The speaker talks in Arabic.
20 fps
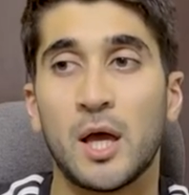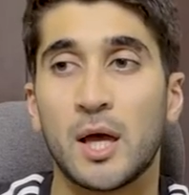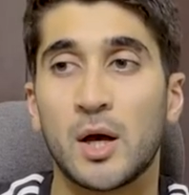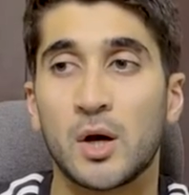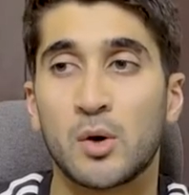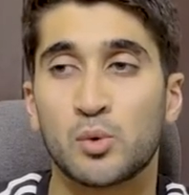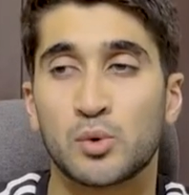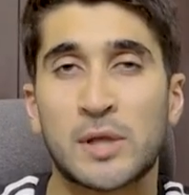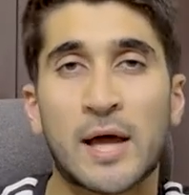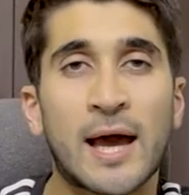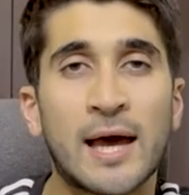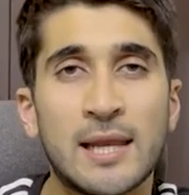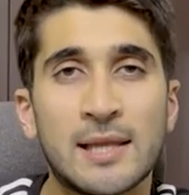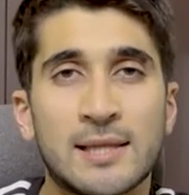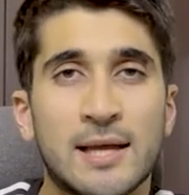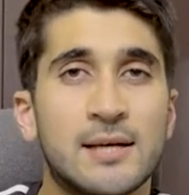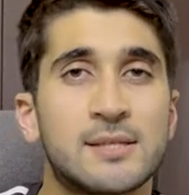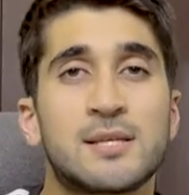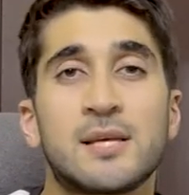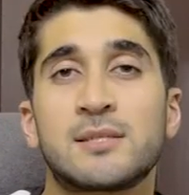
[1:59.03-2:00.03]
ودخلت
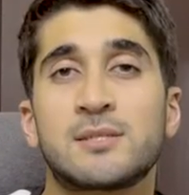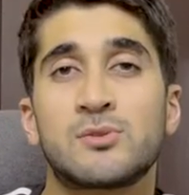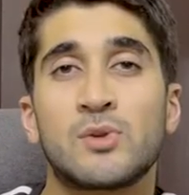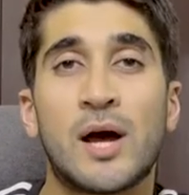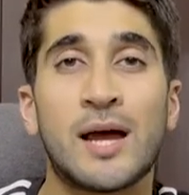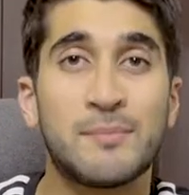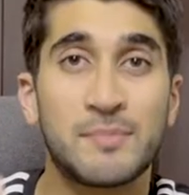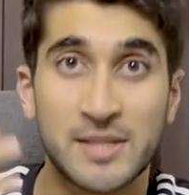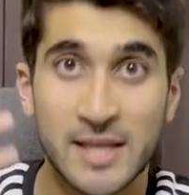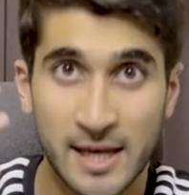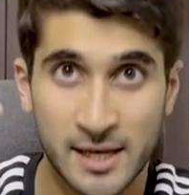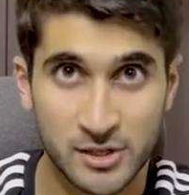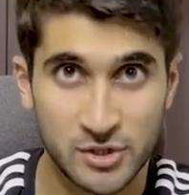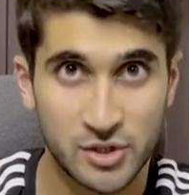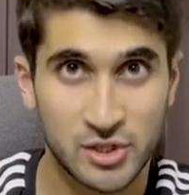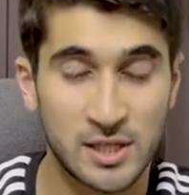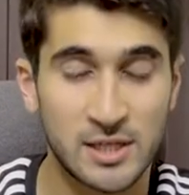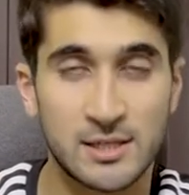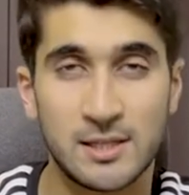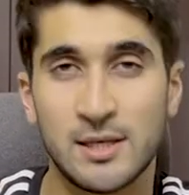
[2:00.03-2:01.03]
على اساس انه هاي بدايه
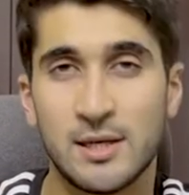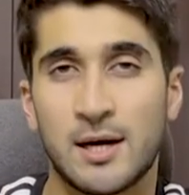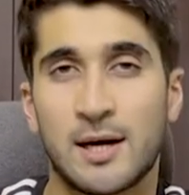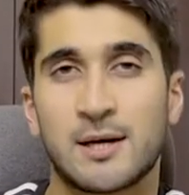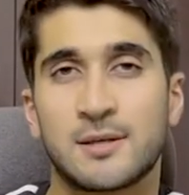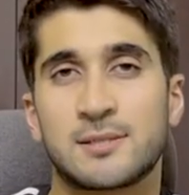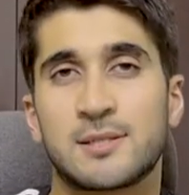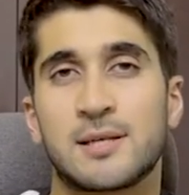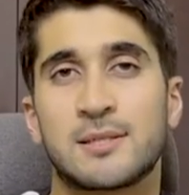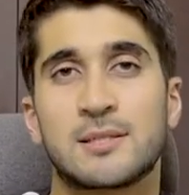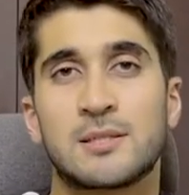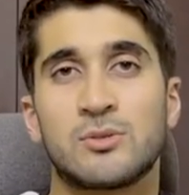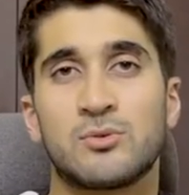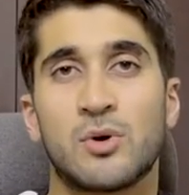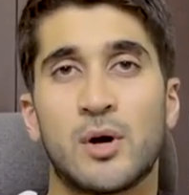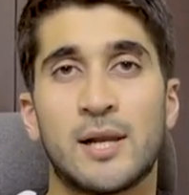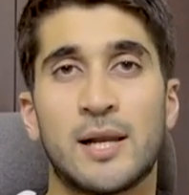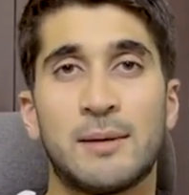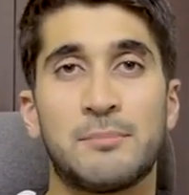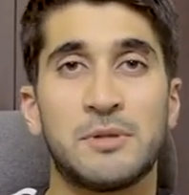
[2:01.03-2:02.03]
جديده على اساس
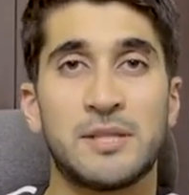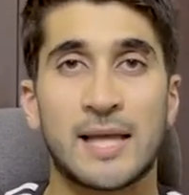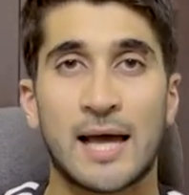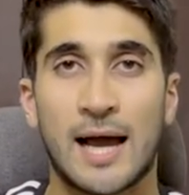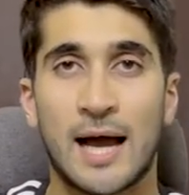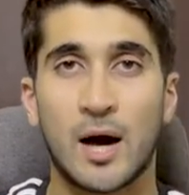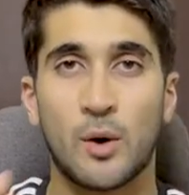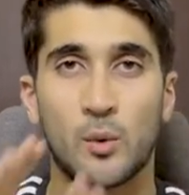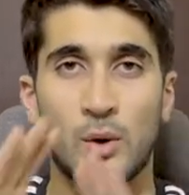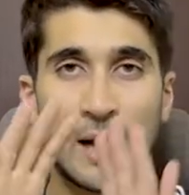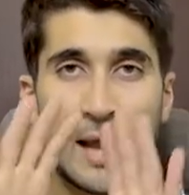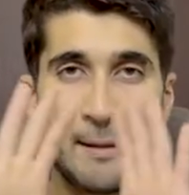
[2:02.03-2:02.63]
انه انا بدي احاول